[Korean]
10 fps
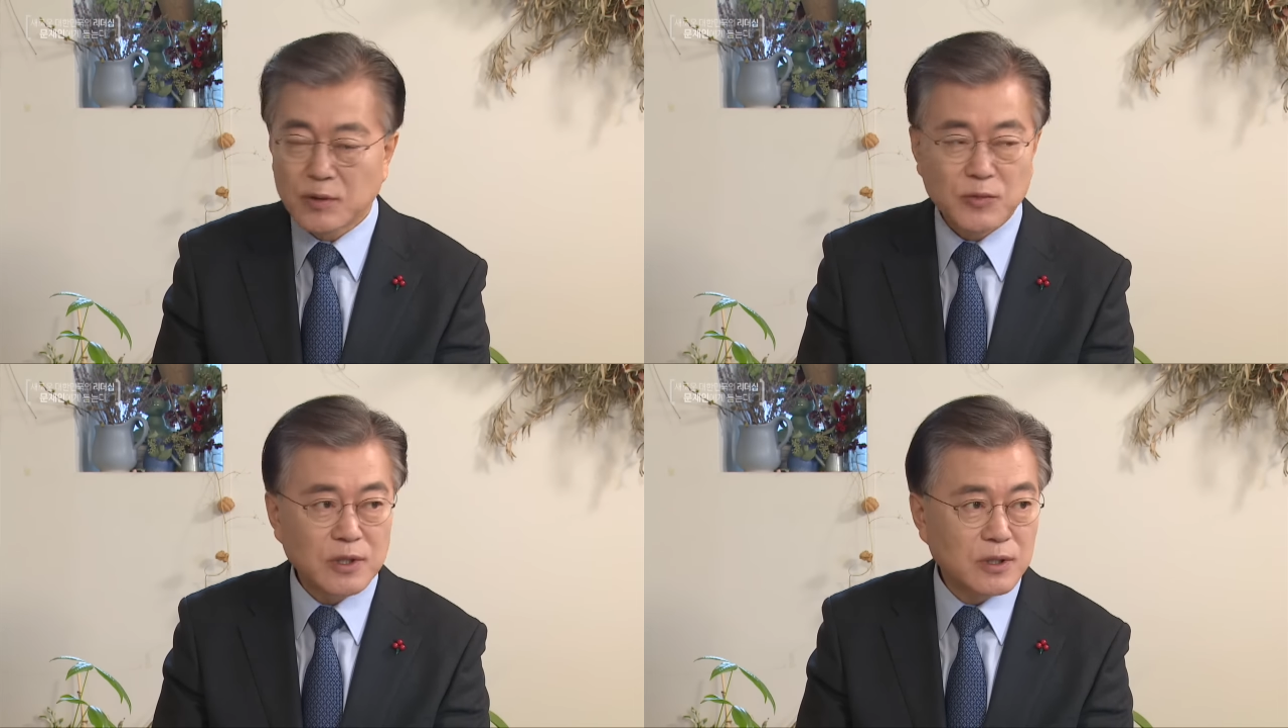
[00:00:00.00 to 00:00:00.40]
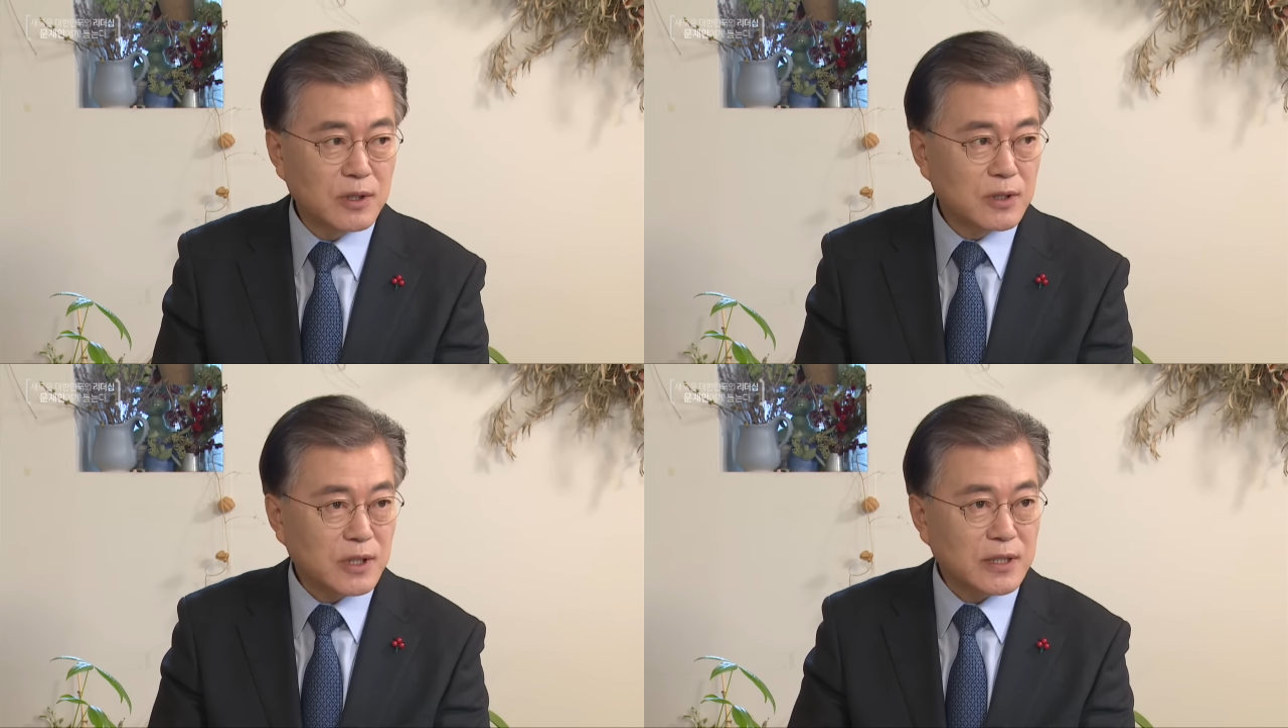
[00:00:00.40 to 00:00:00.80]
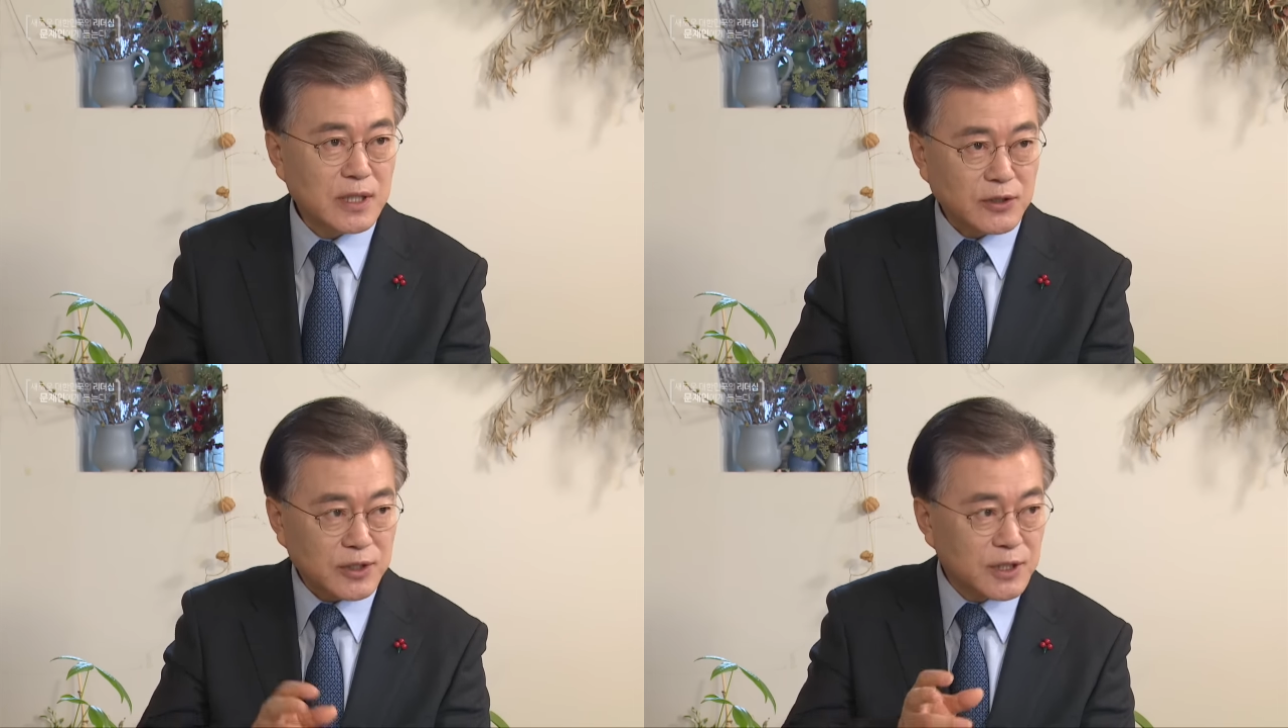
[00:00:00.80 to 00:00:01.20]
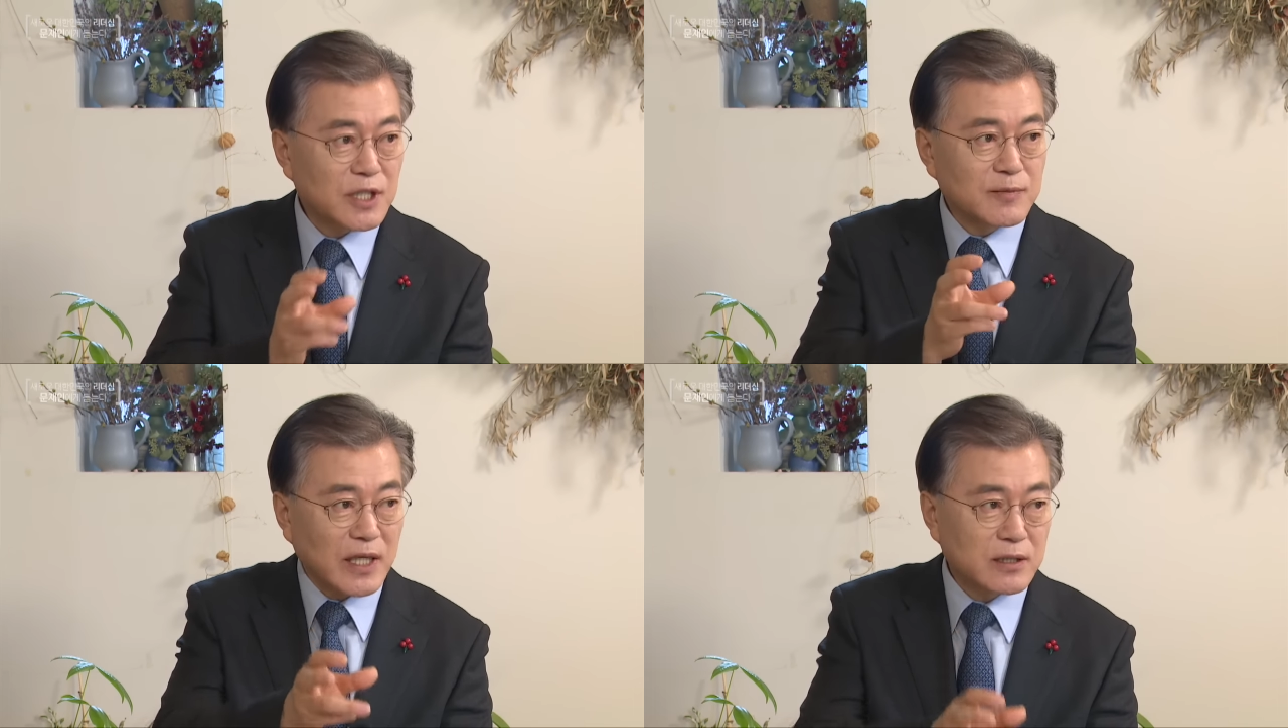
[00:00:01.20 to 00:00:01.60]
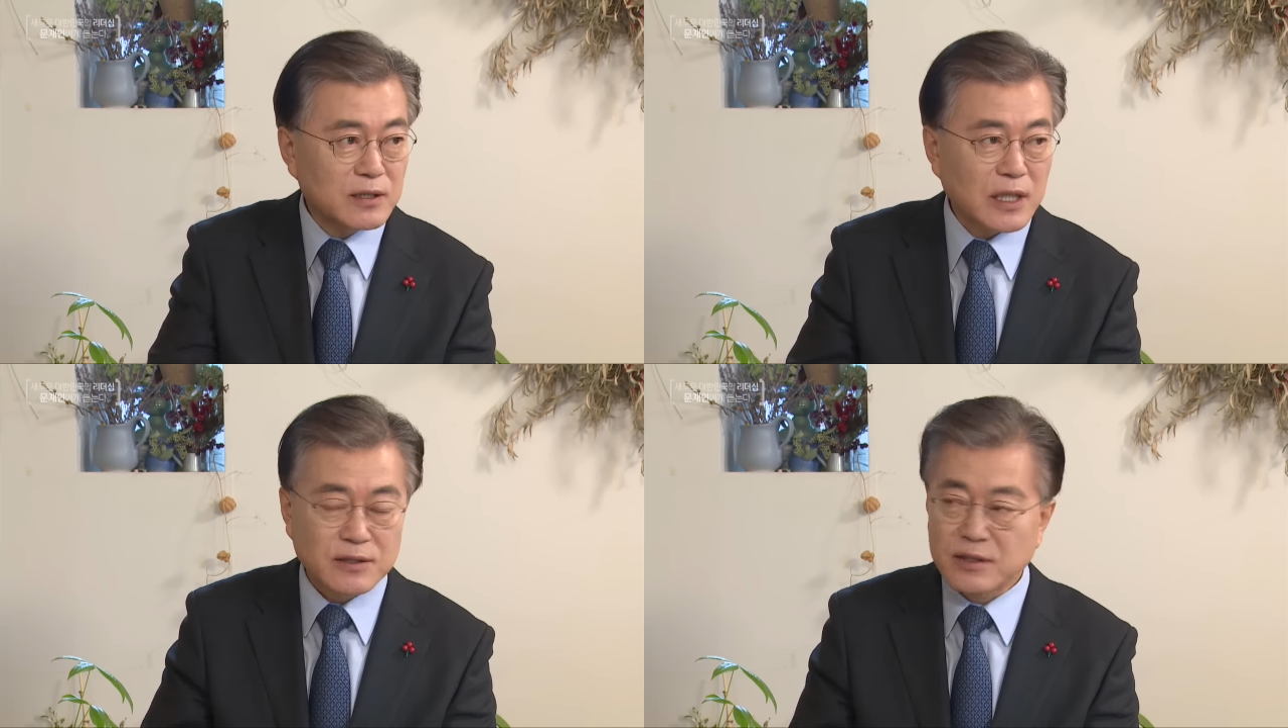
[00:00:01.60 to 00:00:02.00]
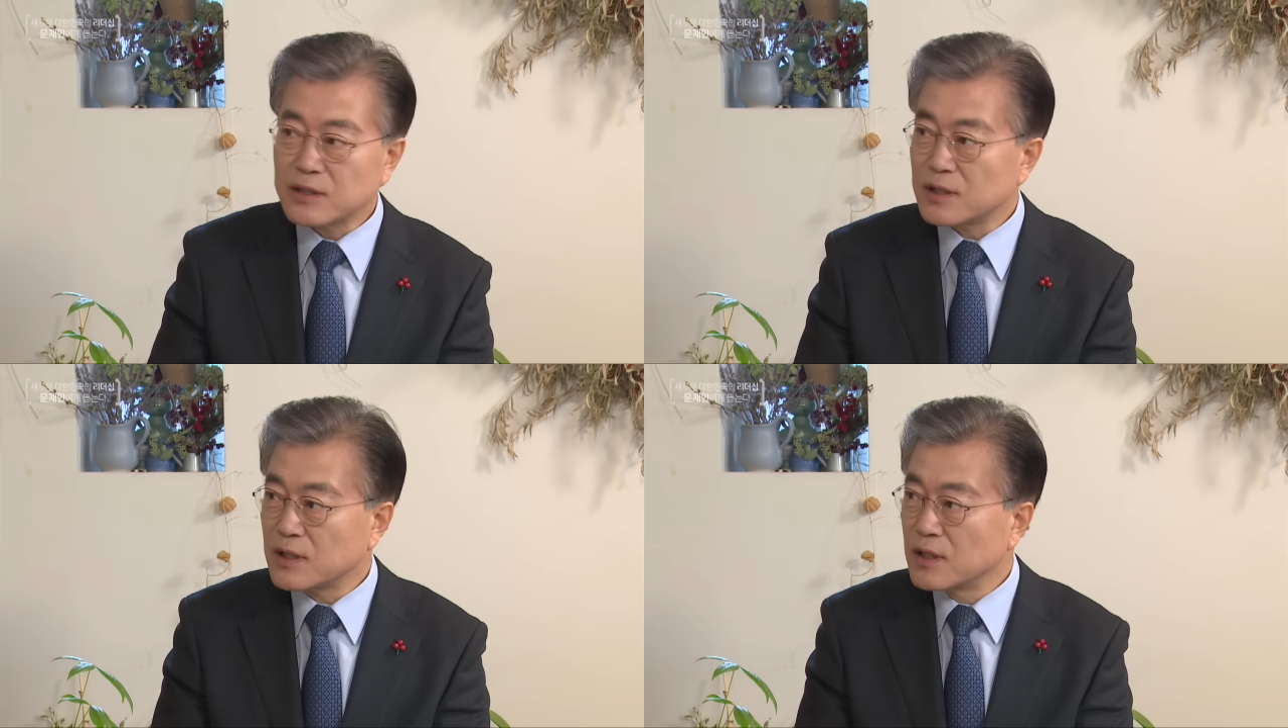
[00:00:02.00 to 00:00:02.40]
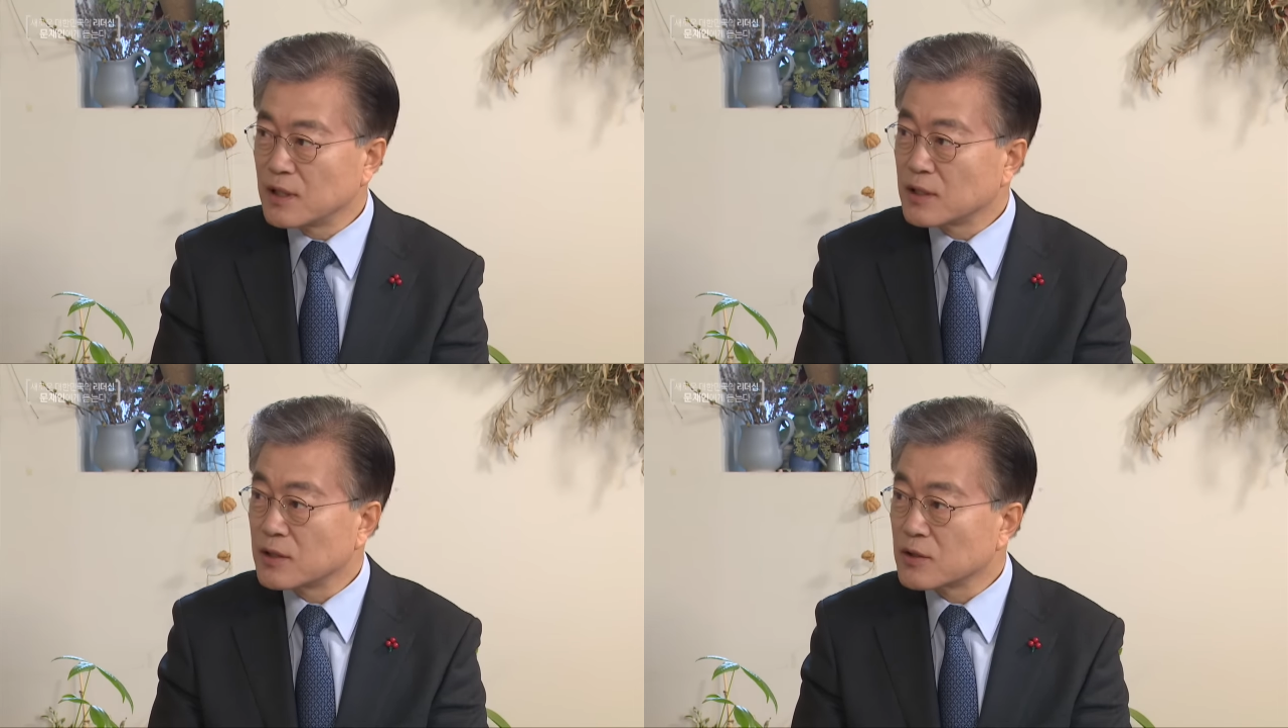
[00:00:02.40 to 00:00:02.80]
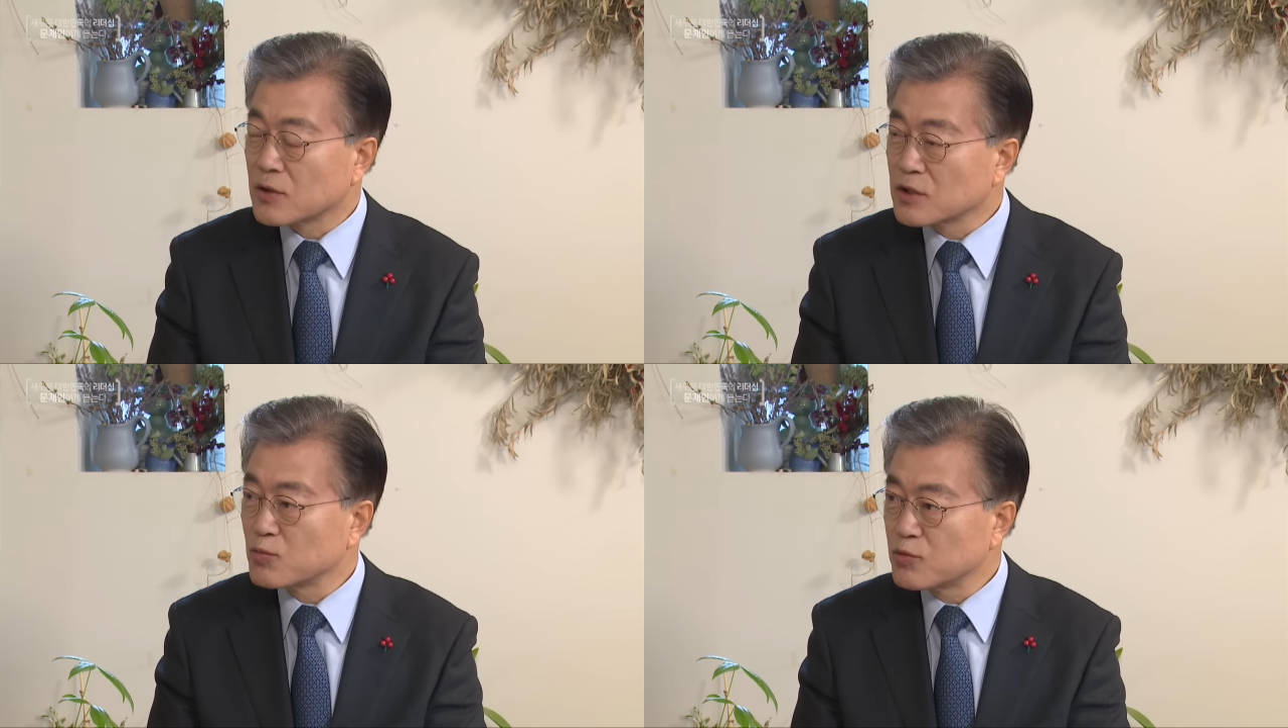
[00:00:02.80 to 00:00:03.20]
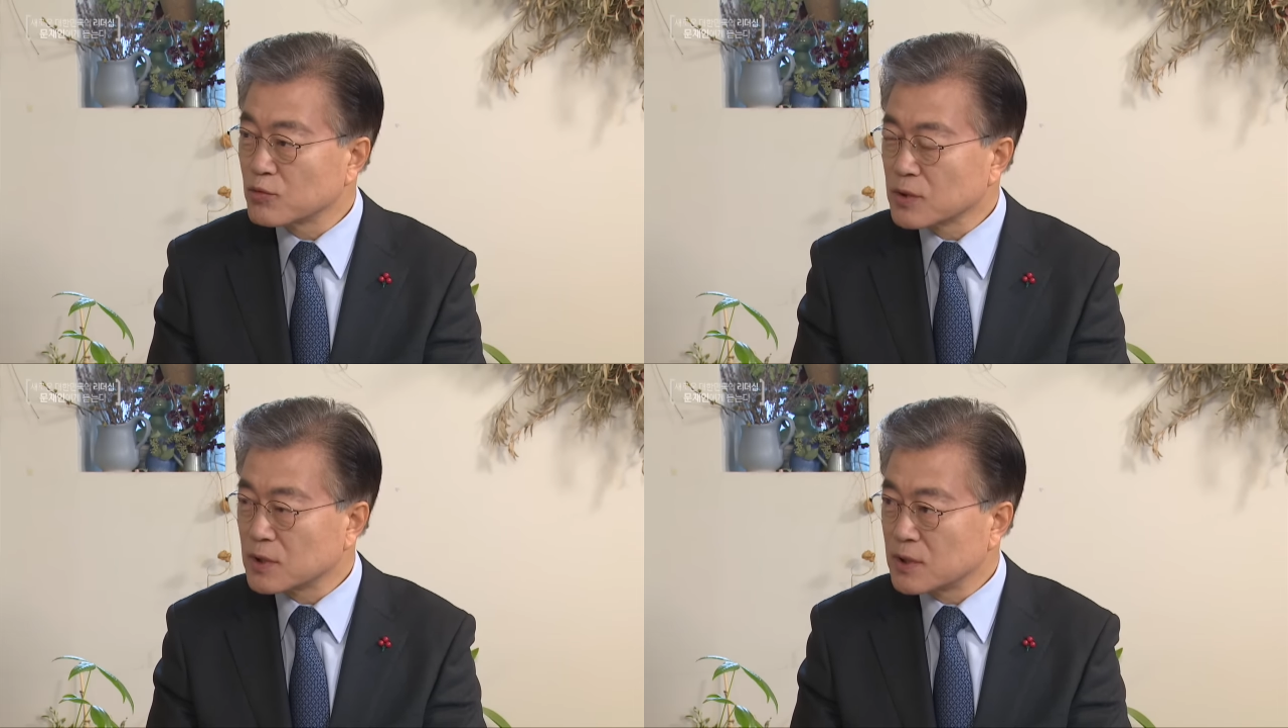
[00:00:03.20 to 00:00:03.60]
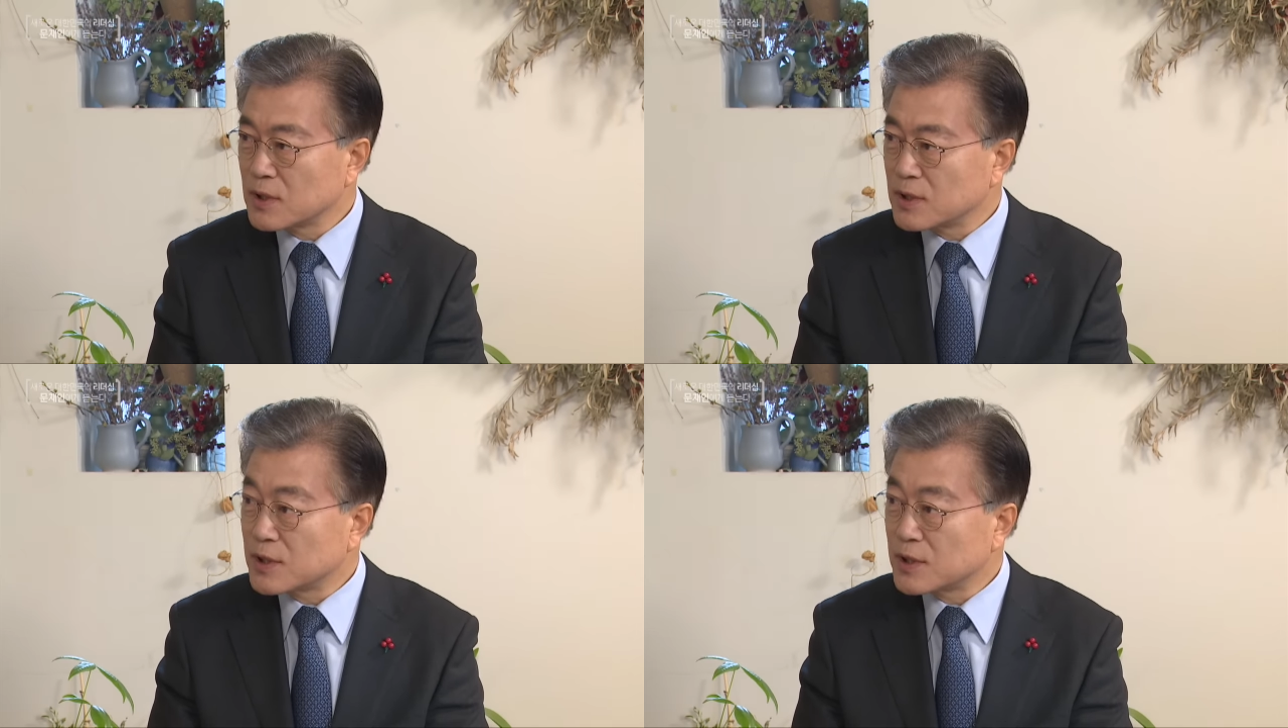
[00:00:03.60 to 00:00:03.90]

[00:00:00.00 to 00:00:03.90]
뭐 KTX 지선을 만든다든지, 그런 부분들이